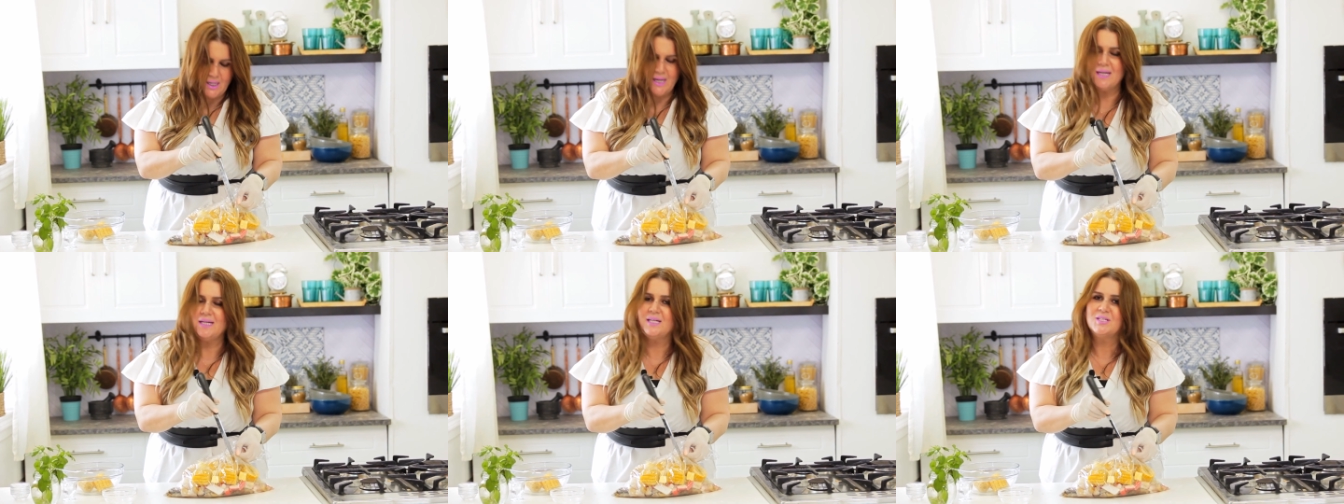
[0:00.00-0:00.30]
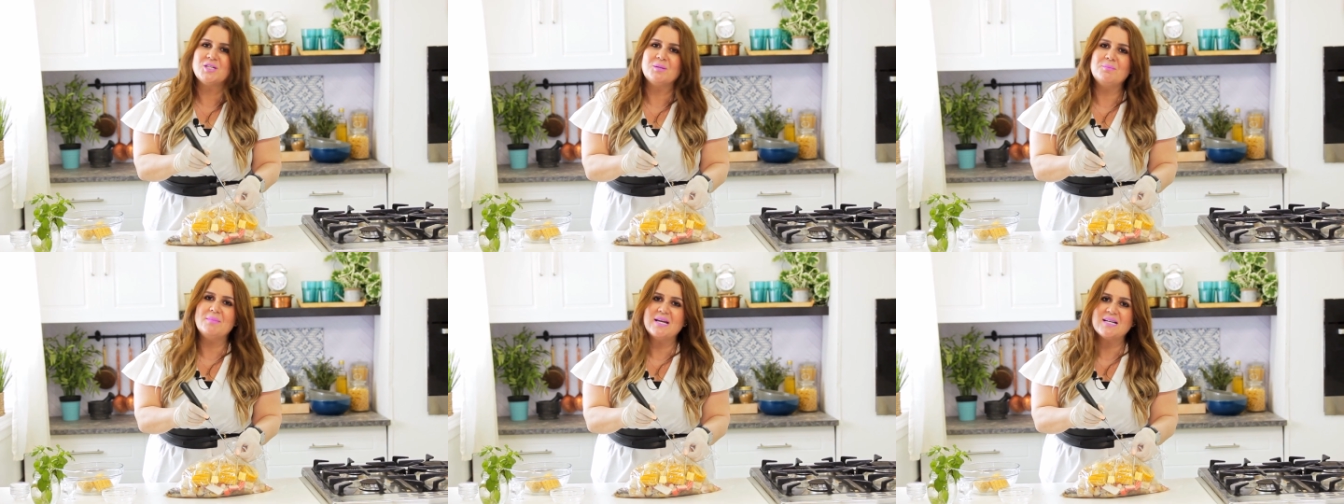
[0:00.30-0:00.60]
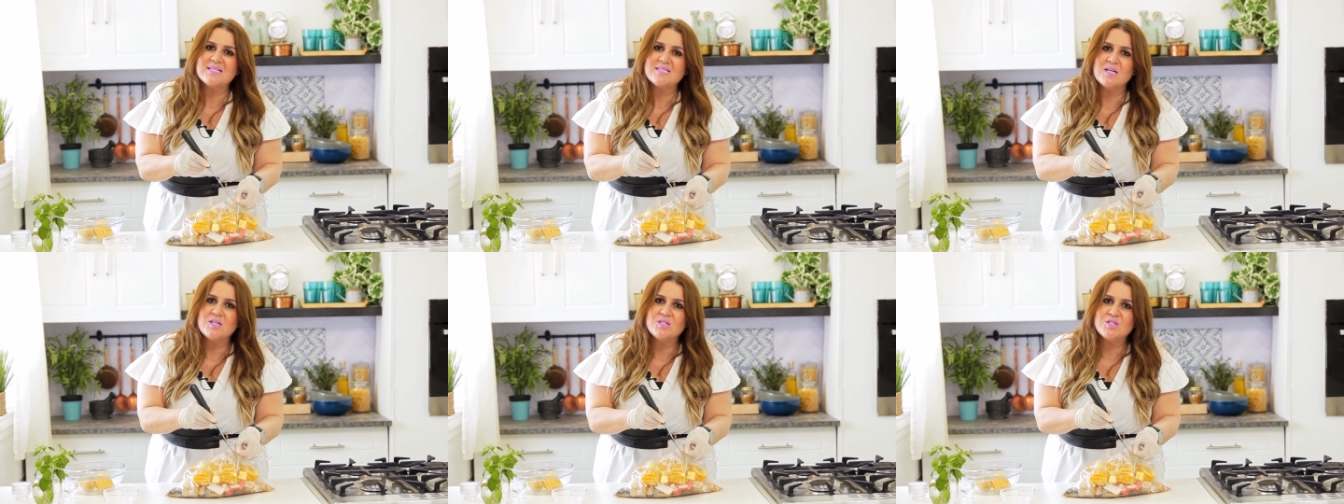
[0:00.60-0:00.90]
علشان ما
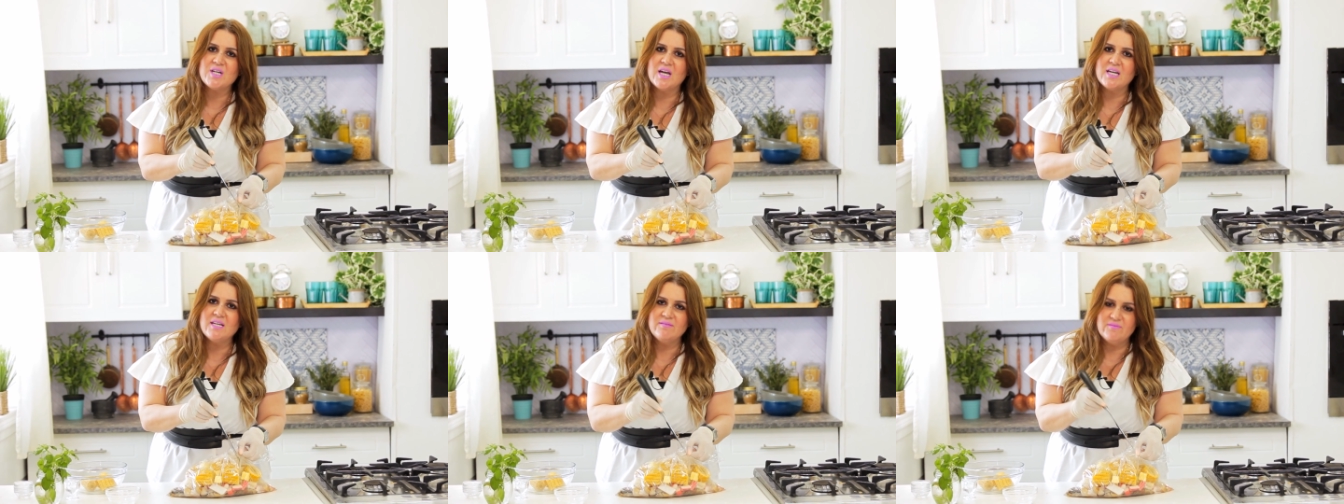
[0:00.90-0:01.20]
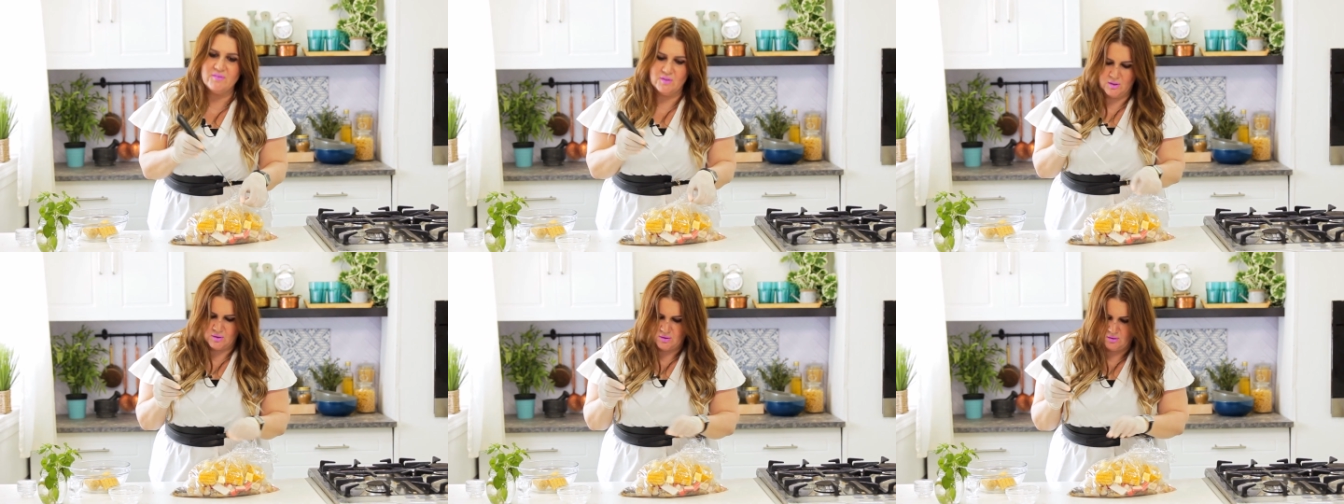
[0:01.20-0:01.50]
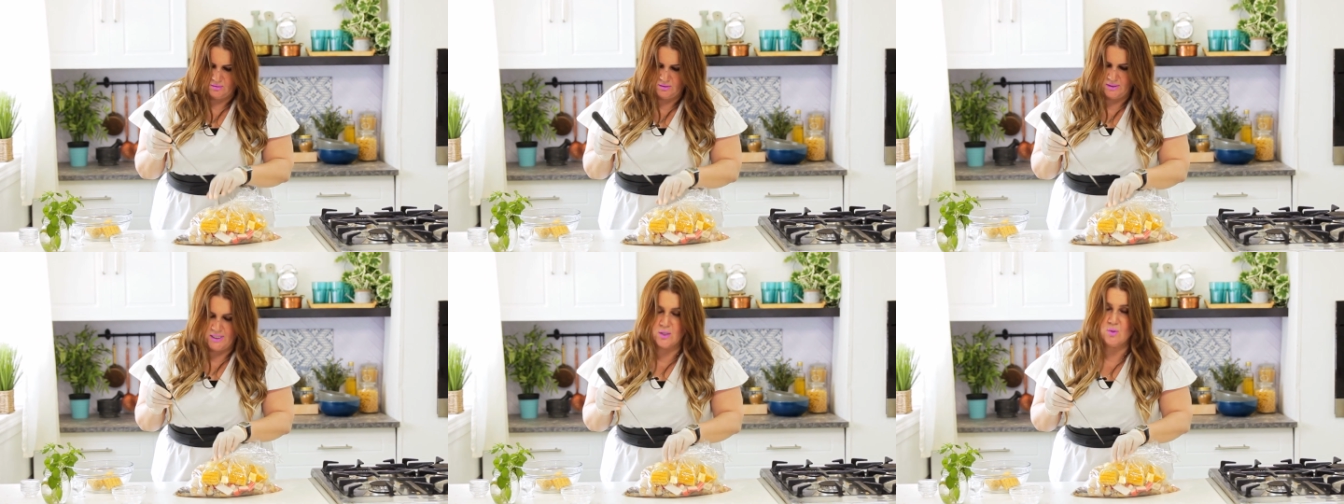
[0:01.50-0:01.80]
يحصلش اي
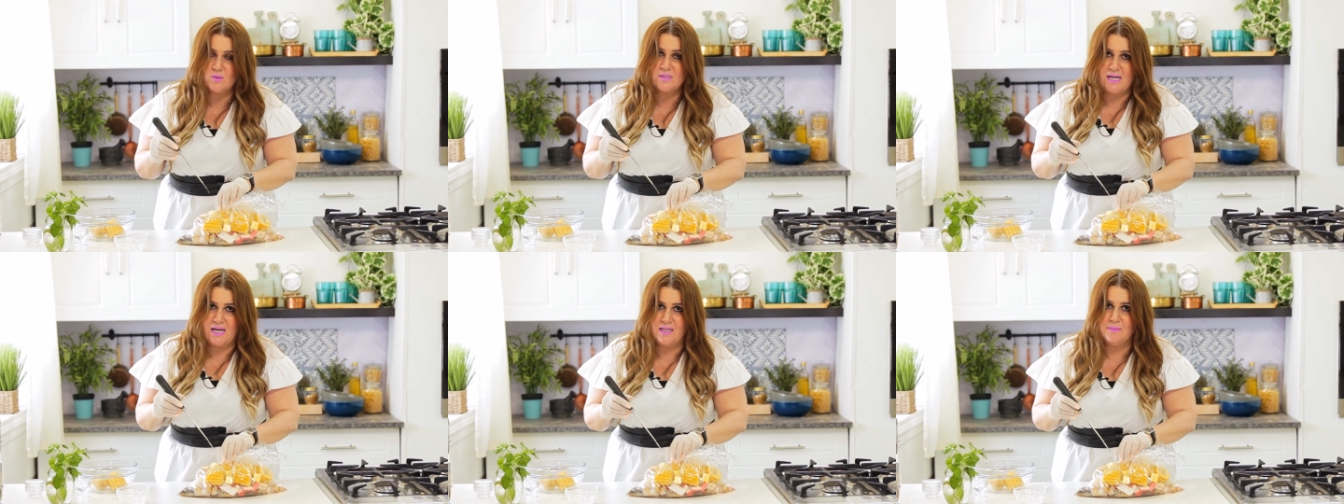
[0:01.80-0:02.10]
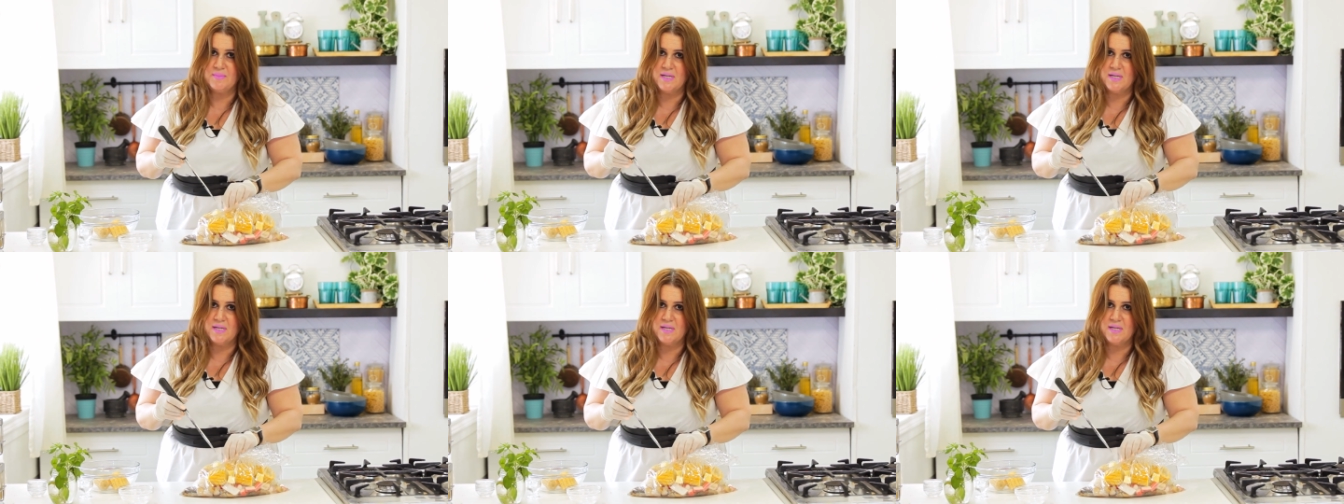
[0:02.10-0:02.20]
انفجارات لانه ساعات